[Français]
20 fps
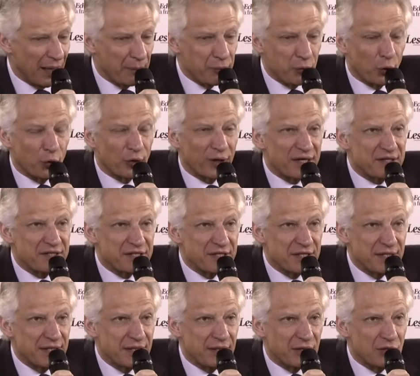la
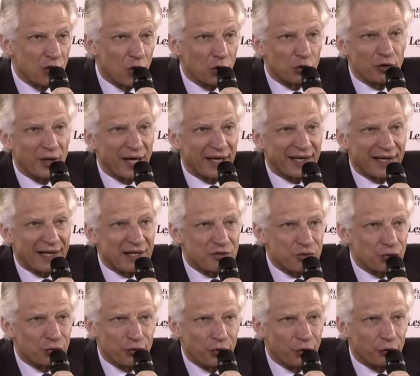bureaucratie lors de la
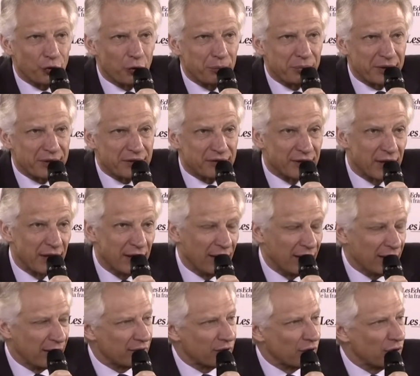création de l'entreprise
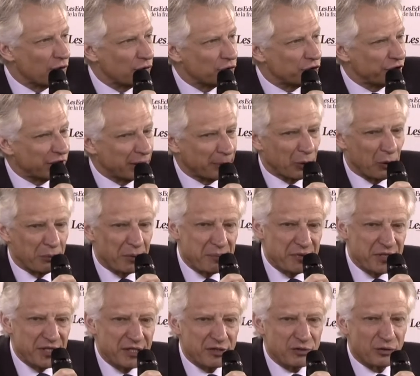quand j'étais
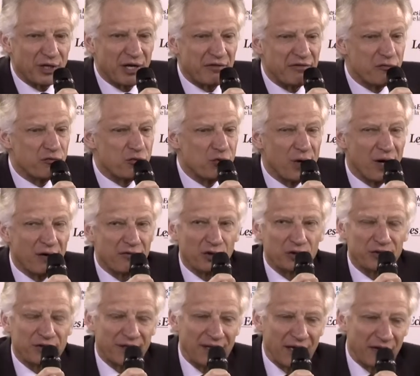Premier ministre, on avait voulu
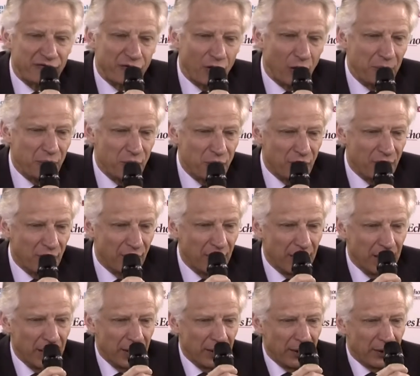inventer la formule
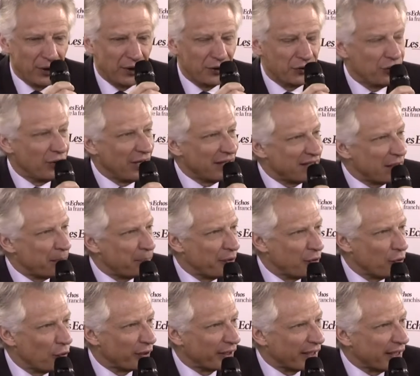euh, de la
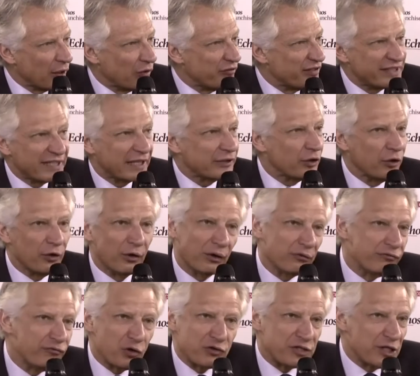TPE créée en 24
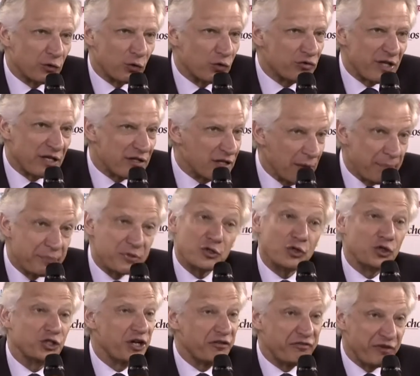heures. Force est de constater,
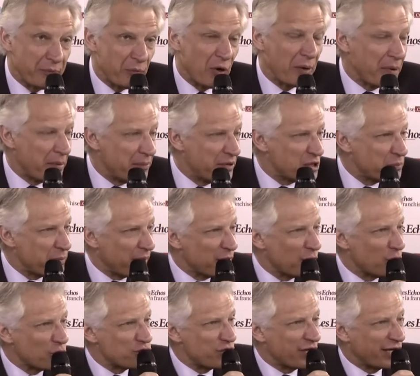puisque j'ai fait moi-même
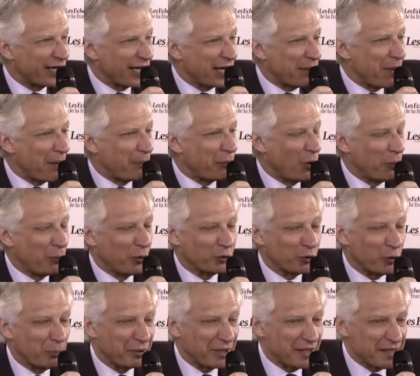l'expérience de créer ma
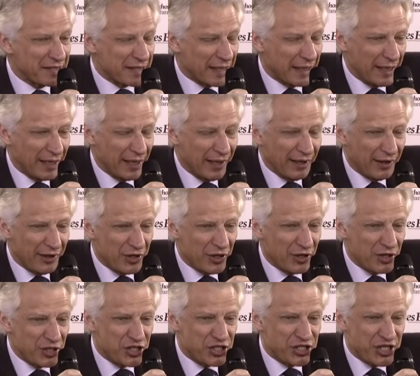propre entreprise,
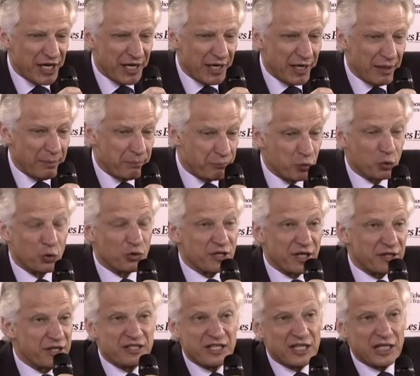euh, j'ai pu
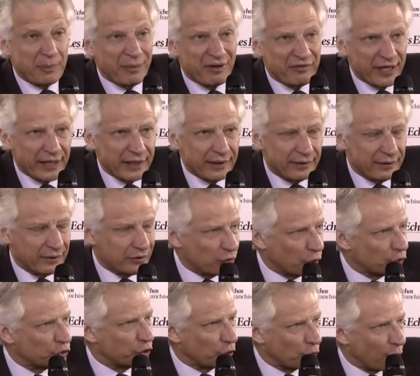constater que ce n'était pas vrai.
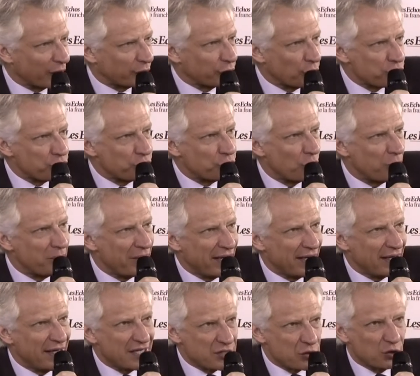Donc je crois que dans ce
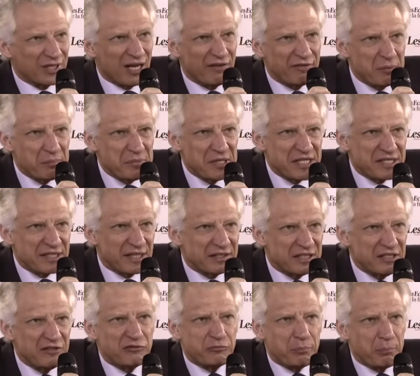domaine, les entraves
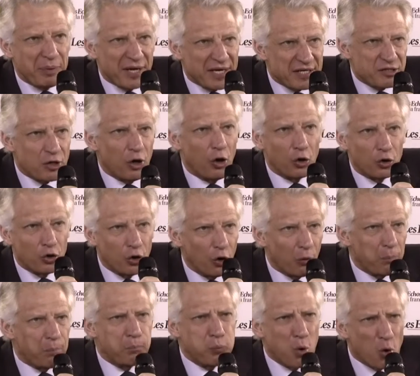administratives pèsent
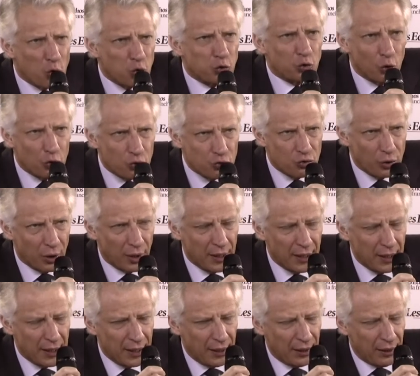encore beaucoup trop lourd
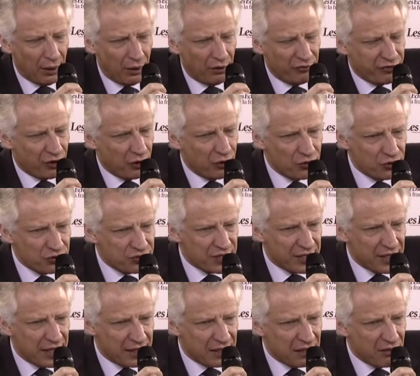en
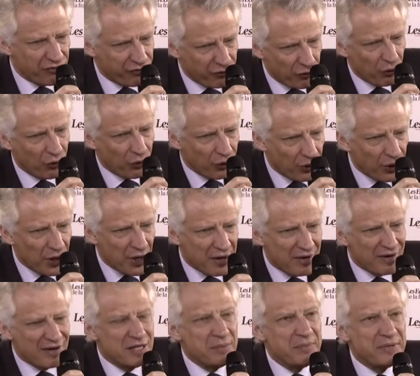France et qu'il faut euh,
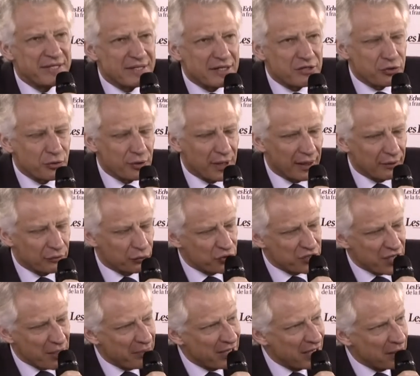limiter cela.
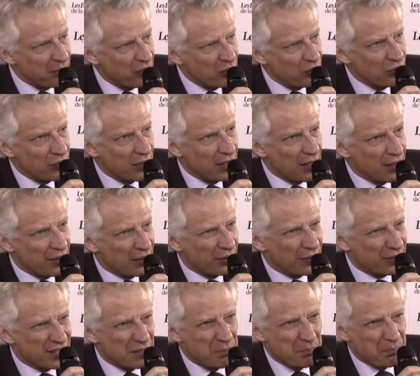Deuxième élément
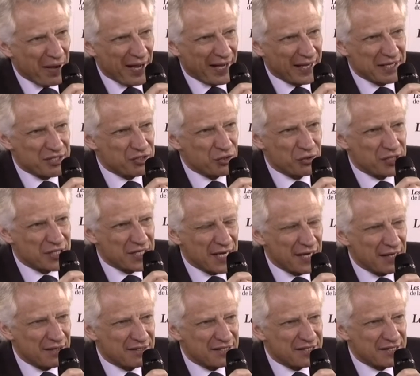qui me paraît
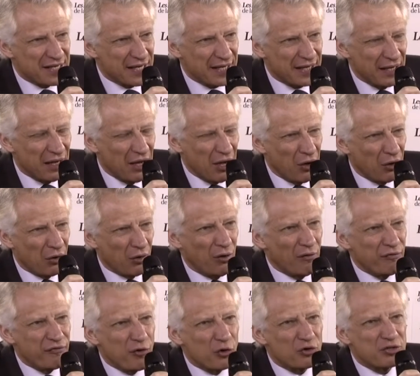essentiel, c'est
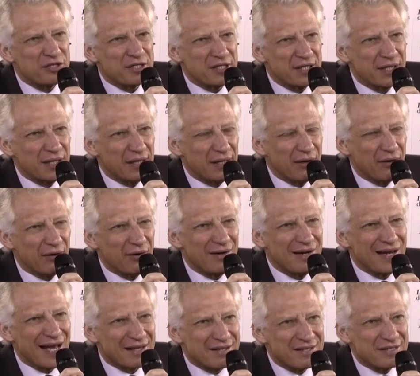renforcer
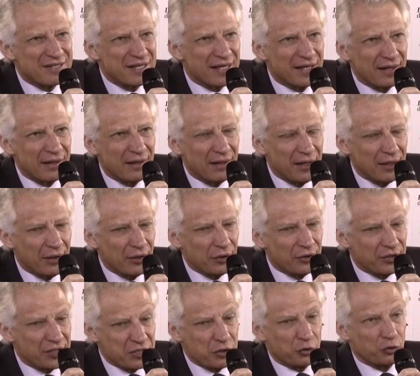l'accès
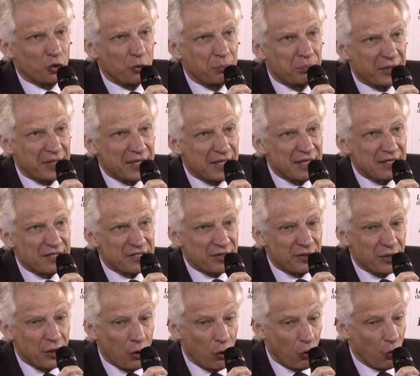des
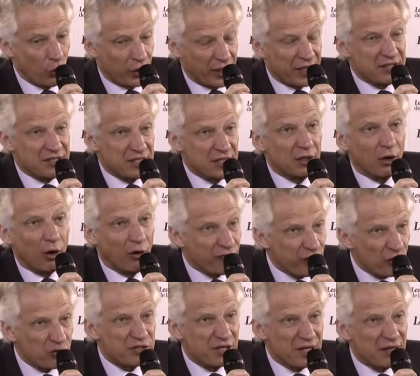entreprises au crédit,
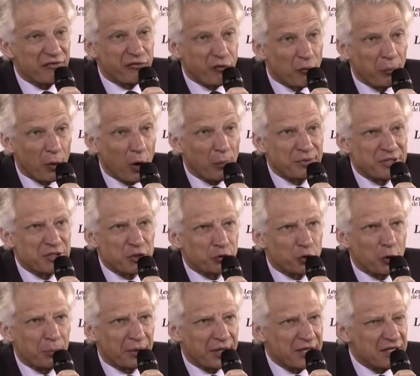renforcer les fonds propres des
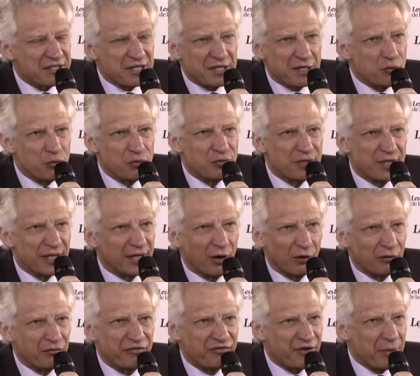entreprises. C'est l'une des
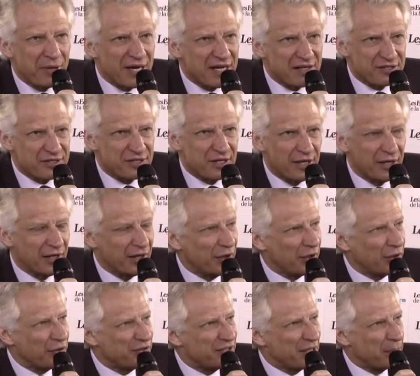grandes faiblesses
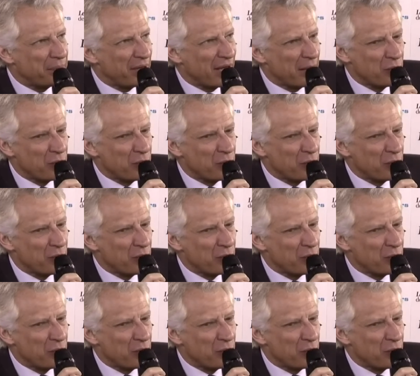euh, des